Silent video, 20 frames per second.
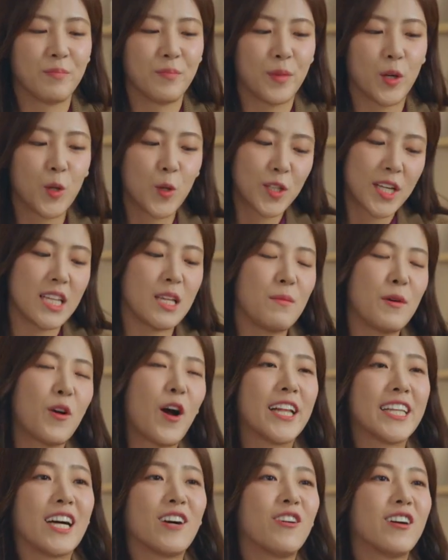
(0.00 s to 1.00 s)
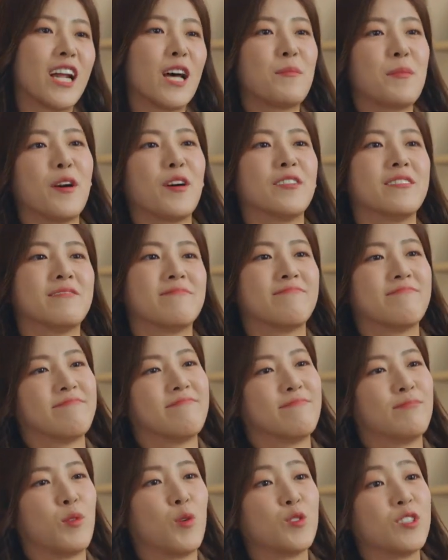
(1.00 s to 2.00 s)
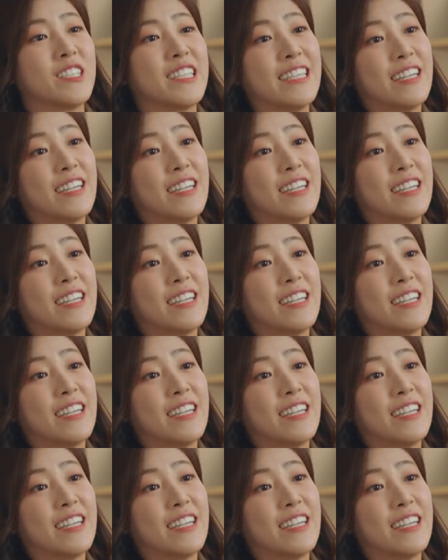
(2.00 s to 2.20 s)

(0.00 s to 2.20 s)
변호사님에 관한 거라면 뭐든